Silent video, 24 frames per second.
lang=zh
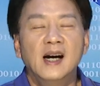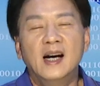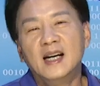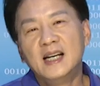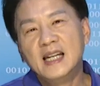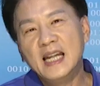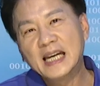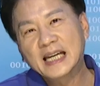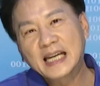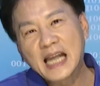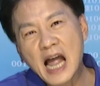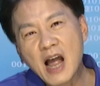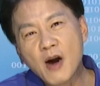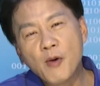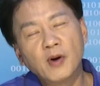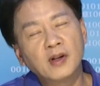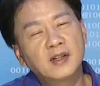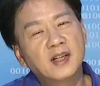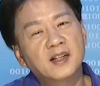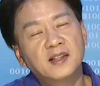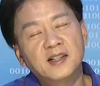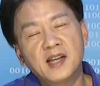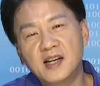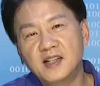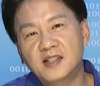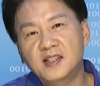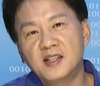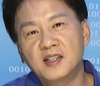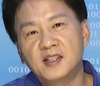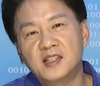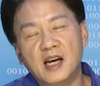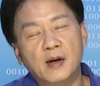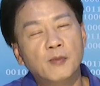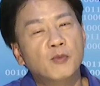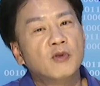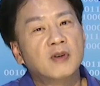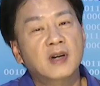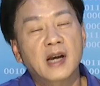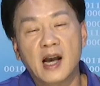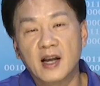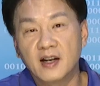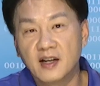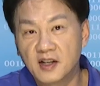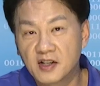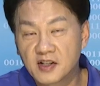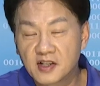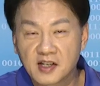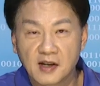你看我的电视节目看
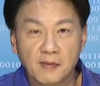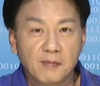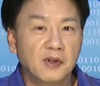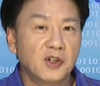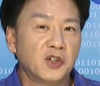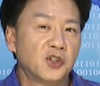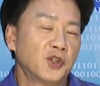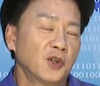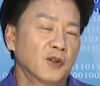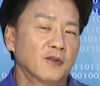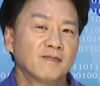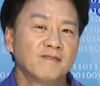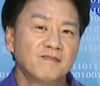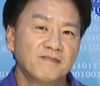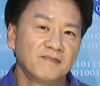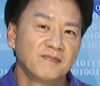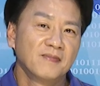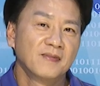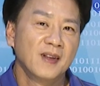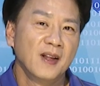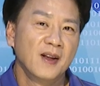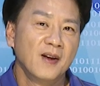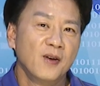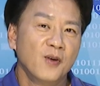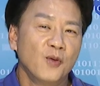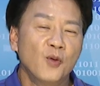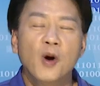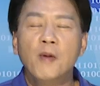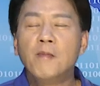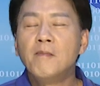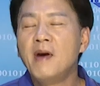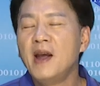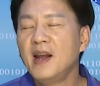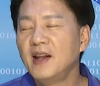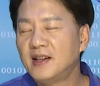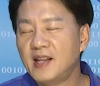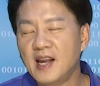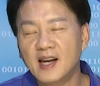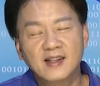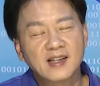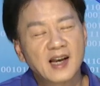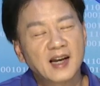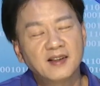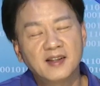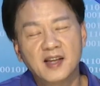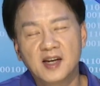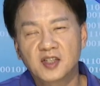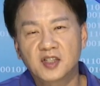了这么久。我每天
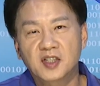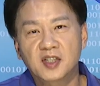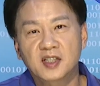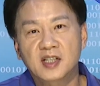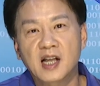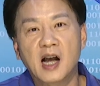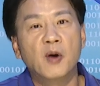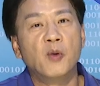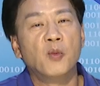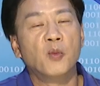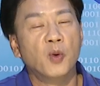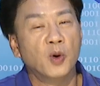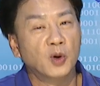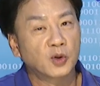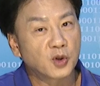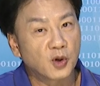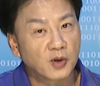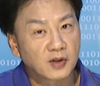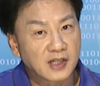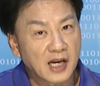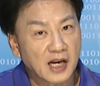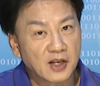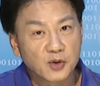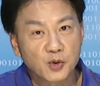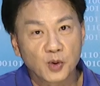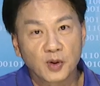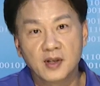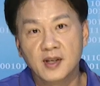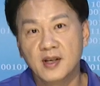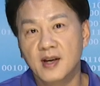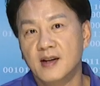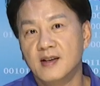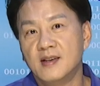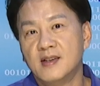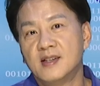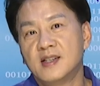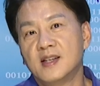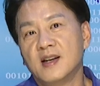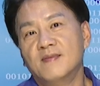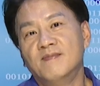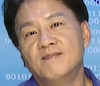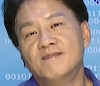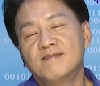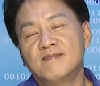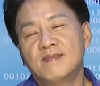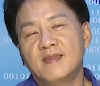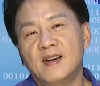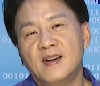在电视上，我都在做验证。
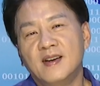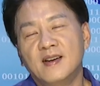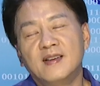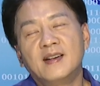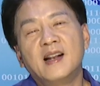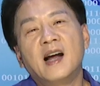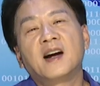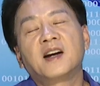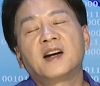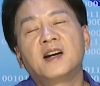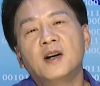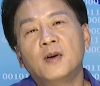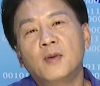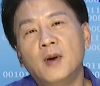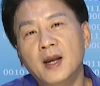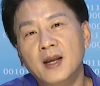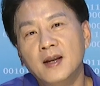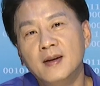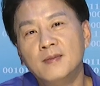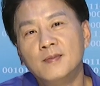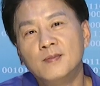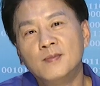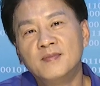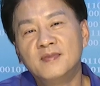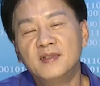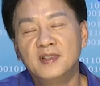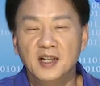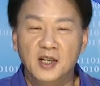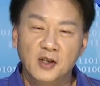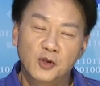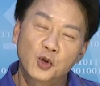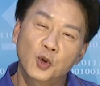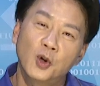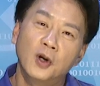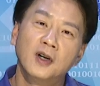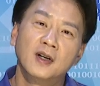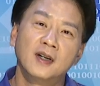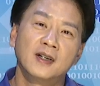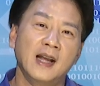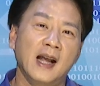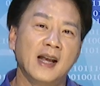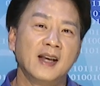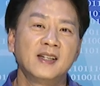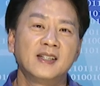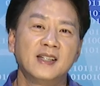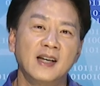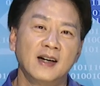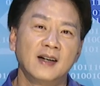那各位，你作何
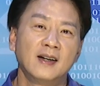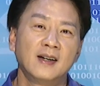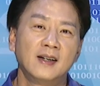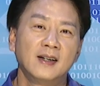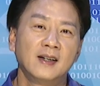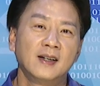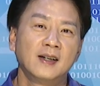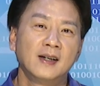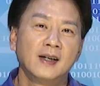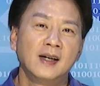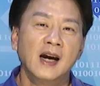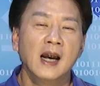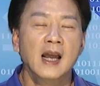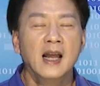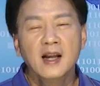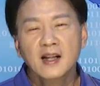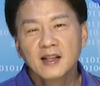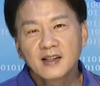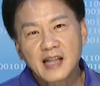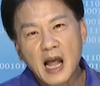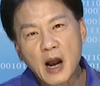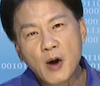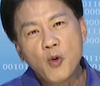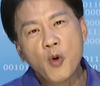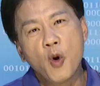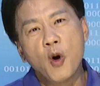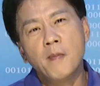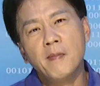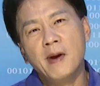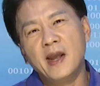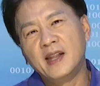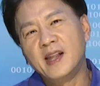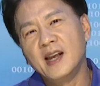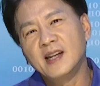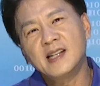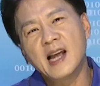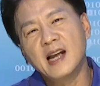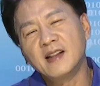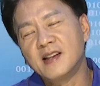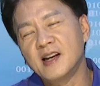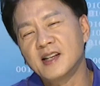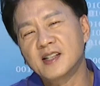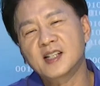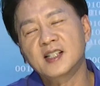感想？当我每天在电